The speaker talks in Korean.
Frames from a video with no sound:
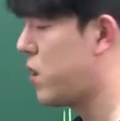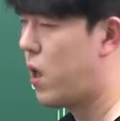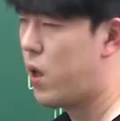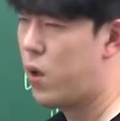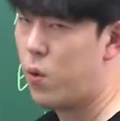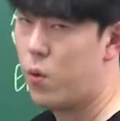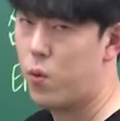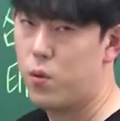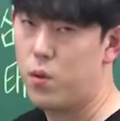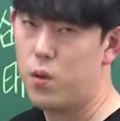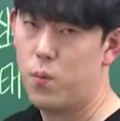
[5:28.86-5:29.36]

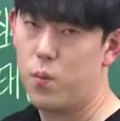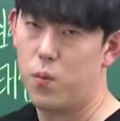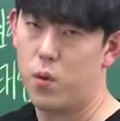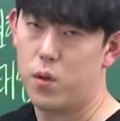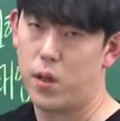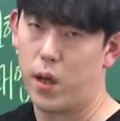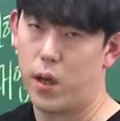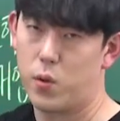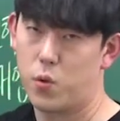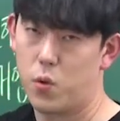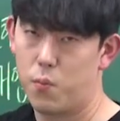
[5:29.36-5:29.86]
새로운 뭐
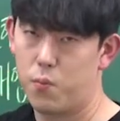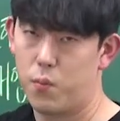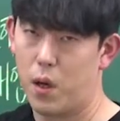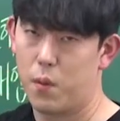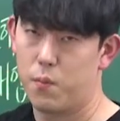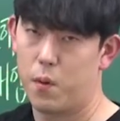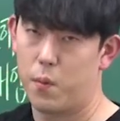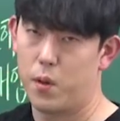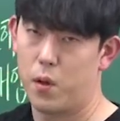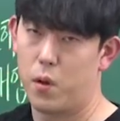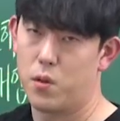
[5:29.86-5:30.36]
생존
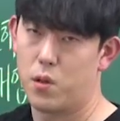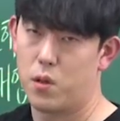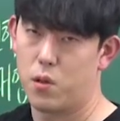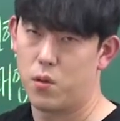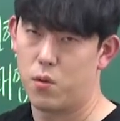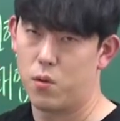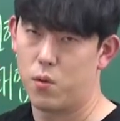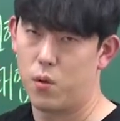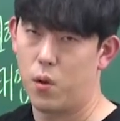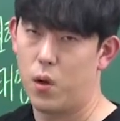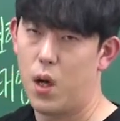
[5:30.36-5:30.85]
방법 이런
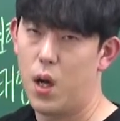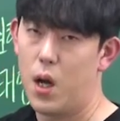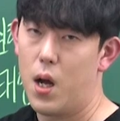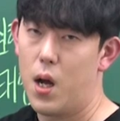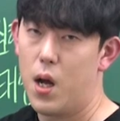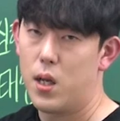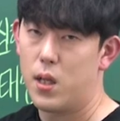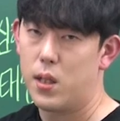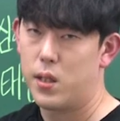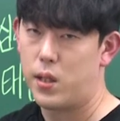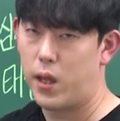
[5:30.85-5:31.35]
식으로
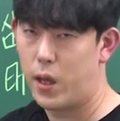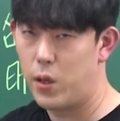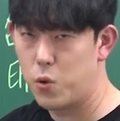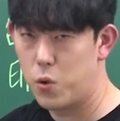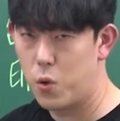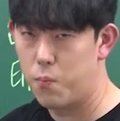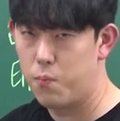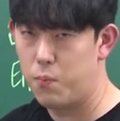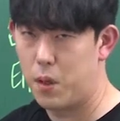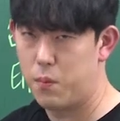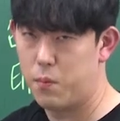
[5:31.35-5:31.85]

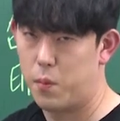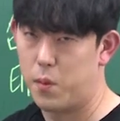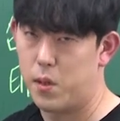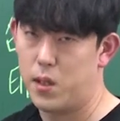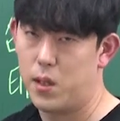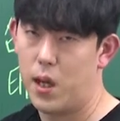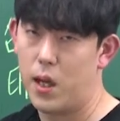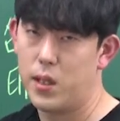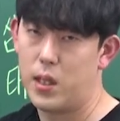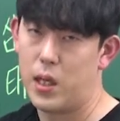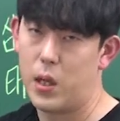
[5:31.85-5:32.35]
생존 방법을
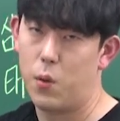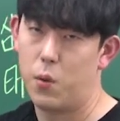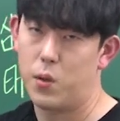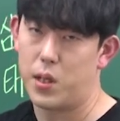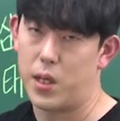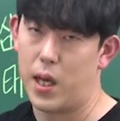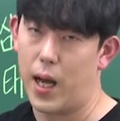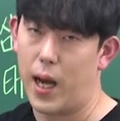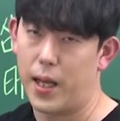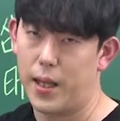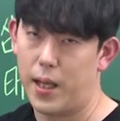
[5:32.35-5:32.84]

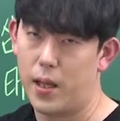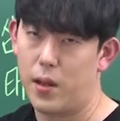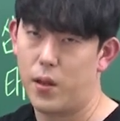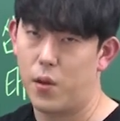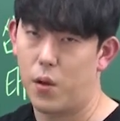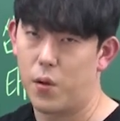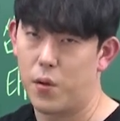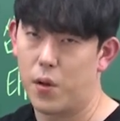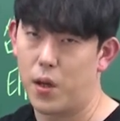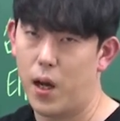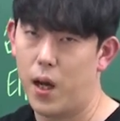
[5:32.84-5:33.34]
찾아오지
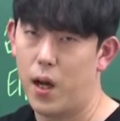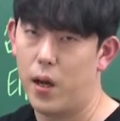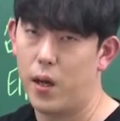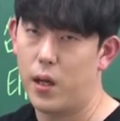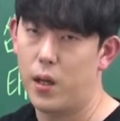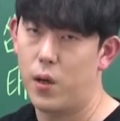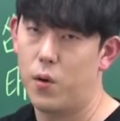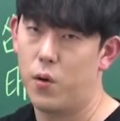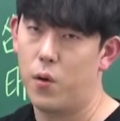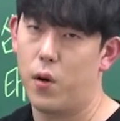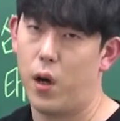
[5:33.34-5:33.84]
않았던가
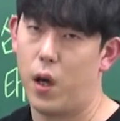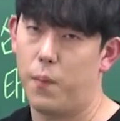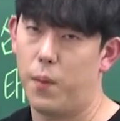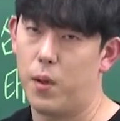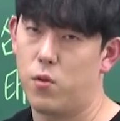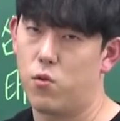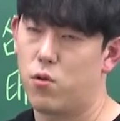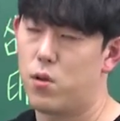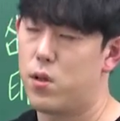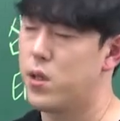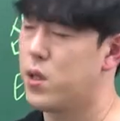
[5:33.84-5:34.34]
이런 거에
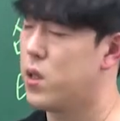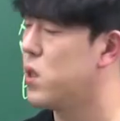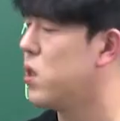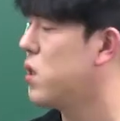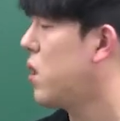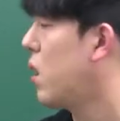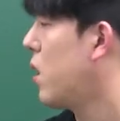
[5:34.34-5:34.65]
밑줄을 칠